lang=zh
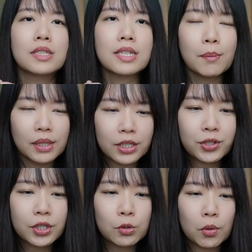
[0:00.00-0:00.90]
在
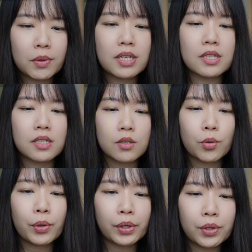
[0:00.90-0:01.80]
Malaysia， 我们也是
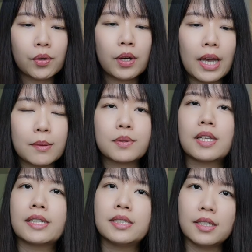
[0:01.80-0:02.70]
会用 apps
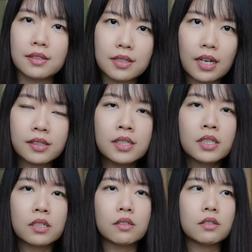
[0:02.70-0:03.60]
来点餐，
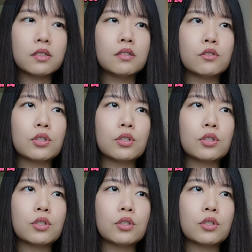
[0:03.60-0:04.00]
可是